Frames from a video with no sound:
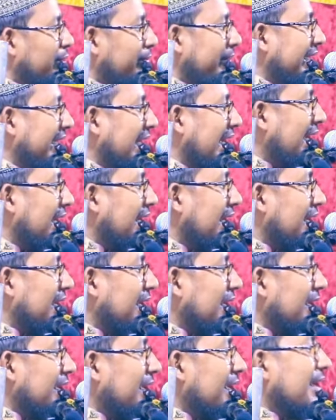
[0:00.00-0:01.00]
বলবেন না
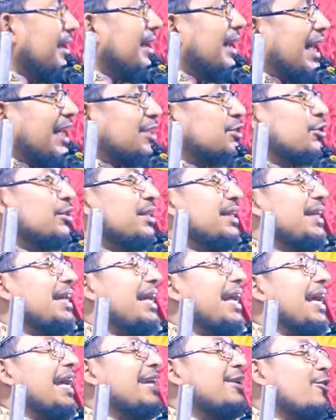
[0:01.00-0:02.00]
আর যদি
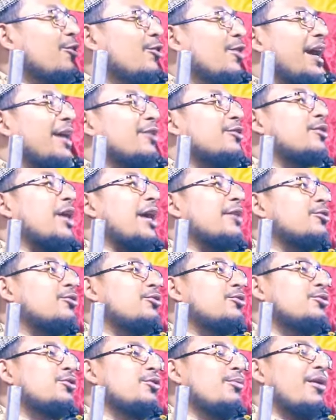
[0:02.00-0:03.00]
এটাও
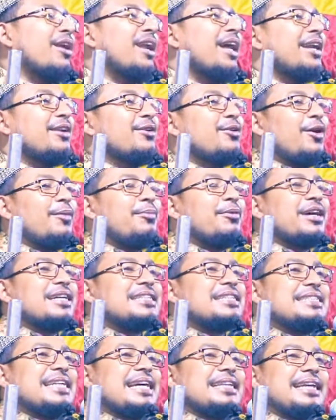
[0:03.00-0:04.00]
এতটুকু বলারও
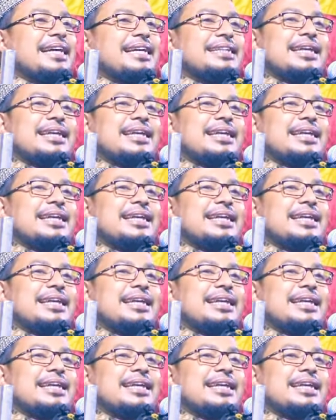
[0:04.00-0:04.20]
অবকাশ না থাকে